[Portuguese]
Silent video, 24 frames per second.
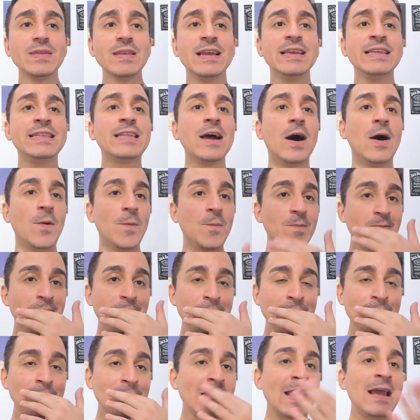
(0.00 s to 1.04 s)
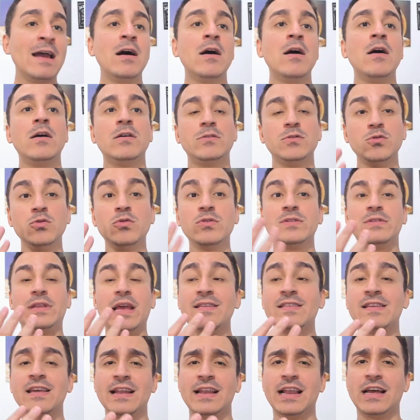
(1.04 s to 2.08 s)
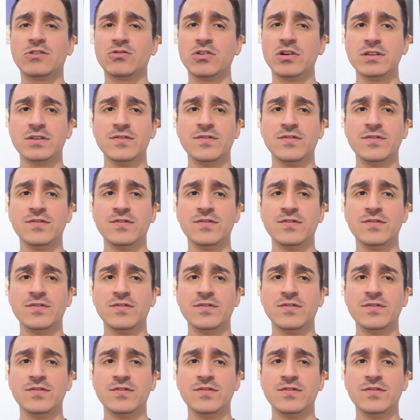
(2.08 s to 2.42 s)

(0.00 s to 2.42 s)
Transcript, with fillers: Então, no, nesse relatório